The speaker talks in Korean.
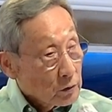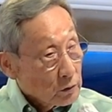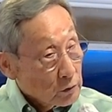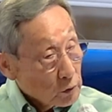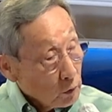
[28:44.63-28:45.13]

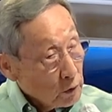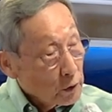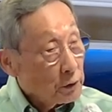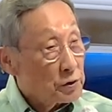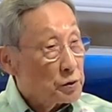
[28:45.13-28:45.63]

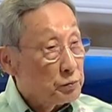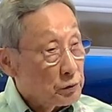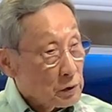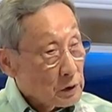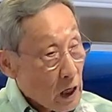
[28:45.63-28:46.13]
종교에서
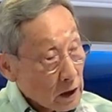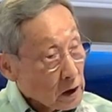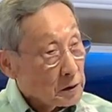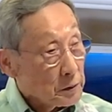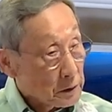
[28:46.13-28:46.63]
부르는
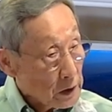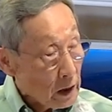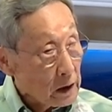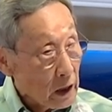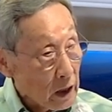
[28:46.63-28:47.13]
하나님과
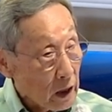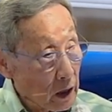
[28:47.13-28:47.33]
달라.